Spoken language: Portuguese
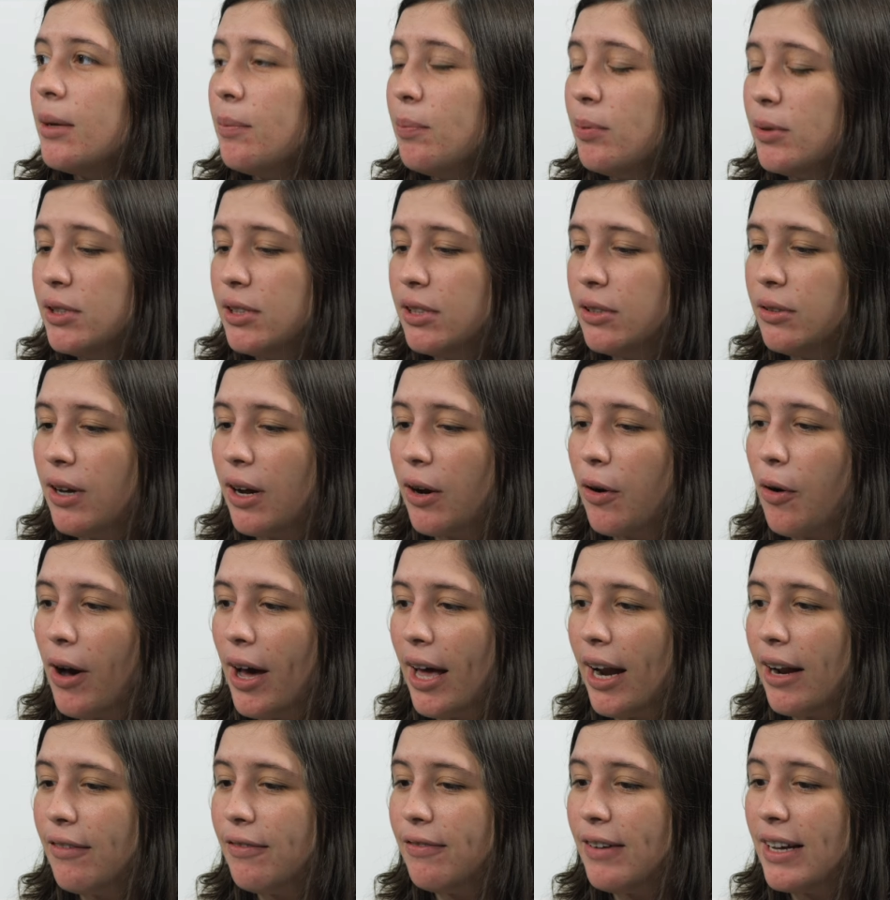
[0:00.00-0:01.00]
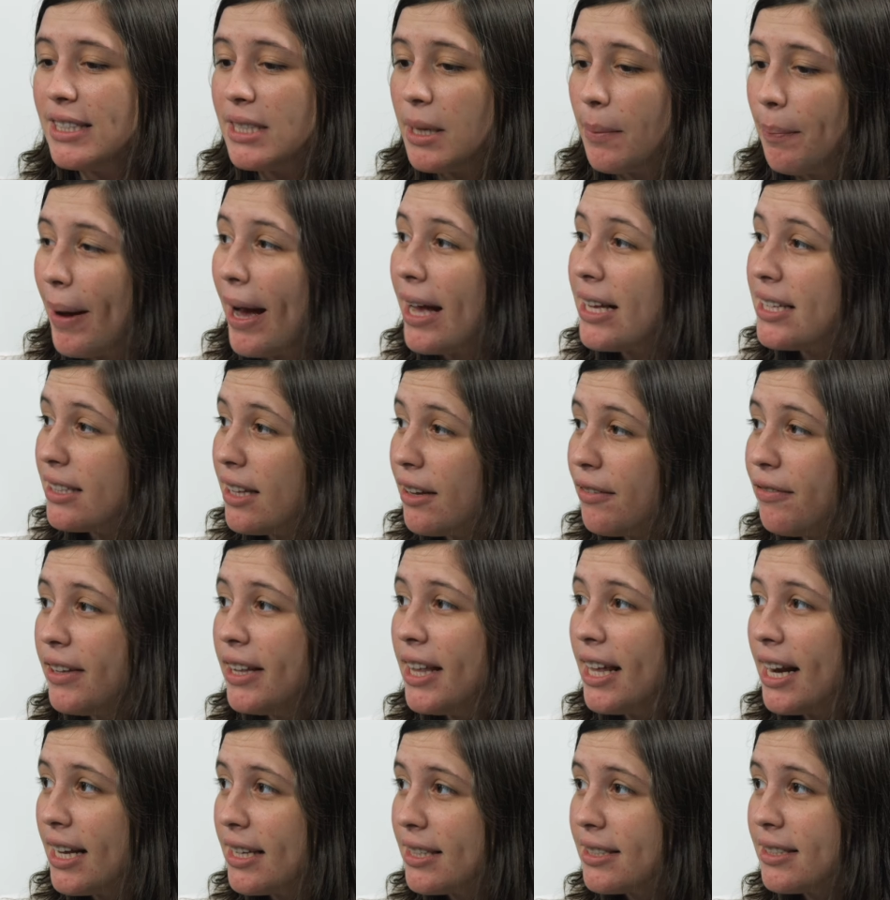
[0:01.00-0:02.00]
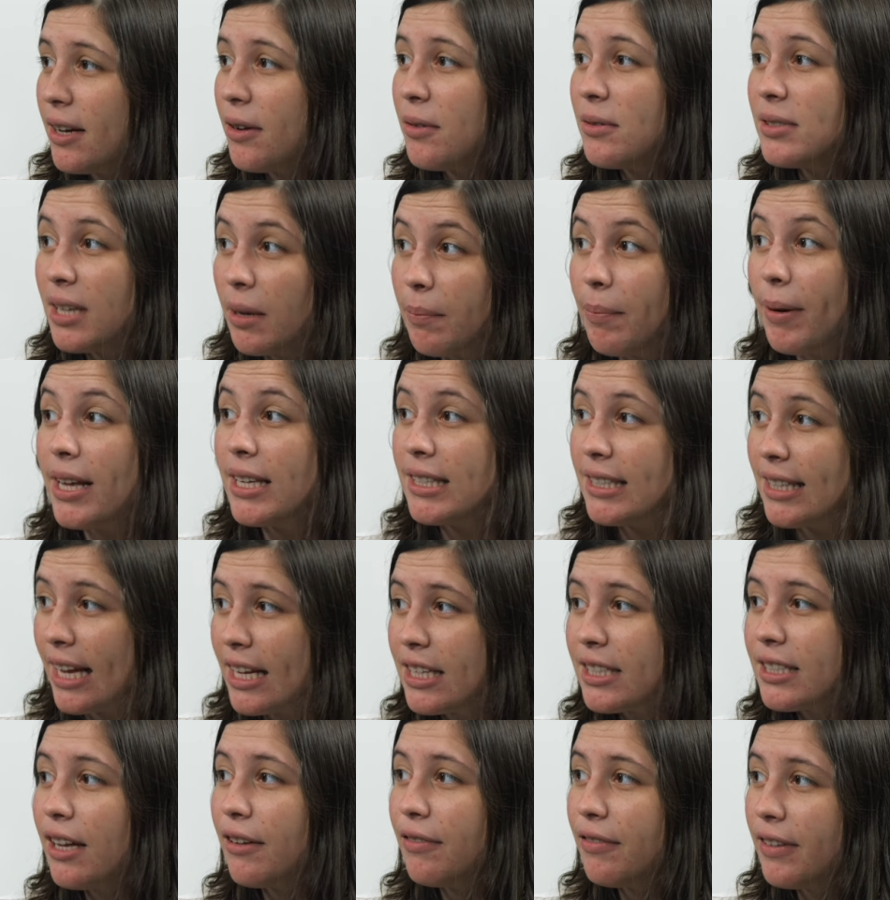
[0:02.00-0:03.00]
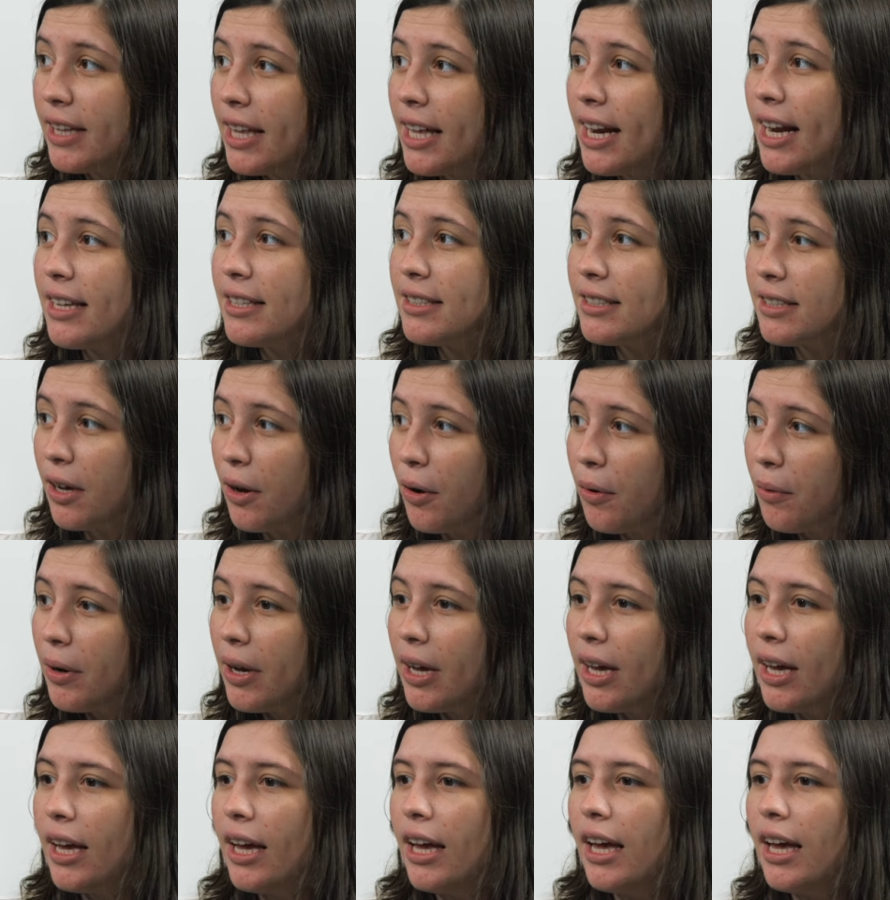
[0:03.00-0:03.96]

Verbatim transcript: ter podido agora fazer parte da federação, ser presidente da federação.